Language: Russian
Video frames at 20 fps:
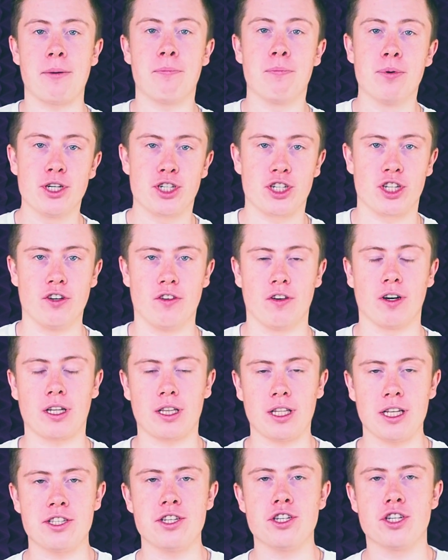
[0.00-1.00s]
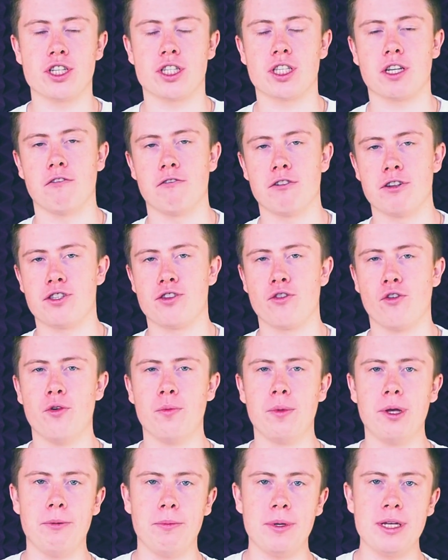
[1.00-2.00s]
обычного классического
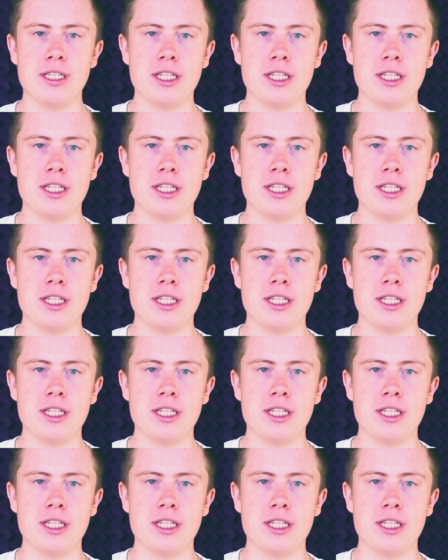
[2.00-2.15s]
Xiaomi Mi